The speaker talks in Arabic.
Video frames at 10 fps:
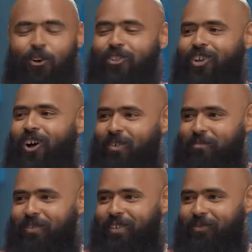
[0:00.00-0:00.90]
انا هو
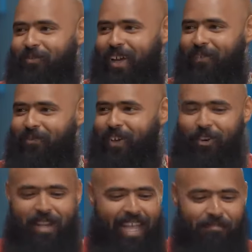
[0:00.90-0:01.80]
اصحاب
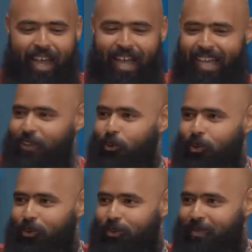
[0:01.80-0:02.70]
فانا قاعد معاه كل
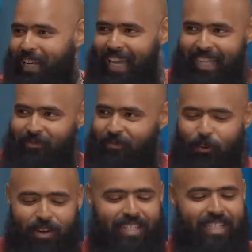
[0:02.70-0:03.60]
يوم انا قاعد
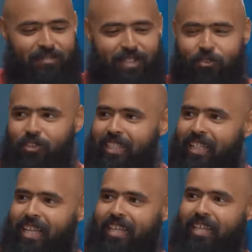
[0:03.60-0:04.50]
هو الناس بتاخدني
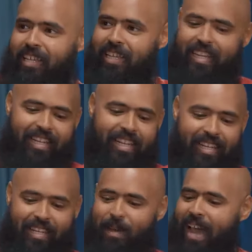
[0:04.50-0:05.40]
ان انا
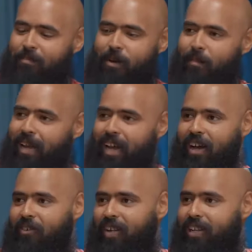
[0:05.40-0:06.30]
اللي قاعد معاهم على
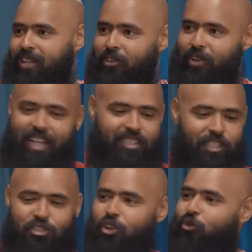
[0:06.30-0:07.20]
القهوه اللي هو
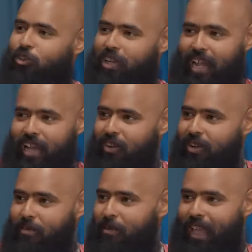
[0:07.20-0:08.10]
الاتنشن هور اللي على القهوه
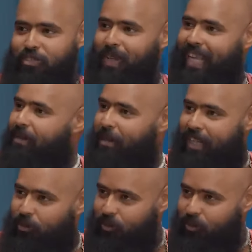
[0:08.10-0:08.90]
اللي ما حدش بيتكلم غيره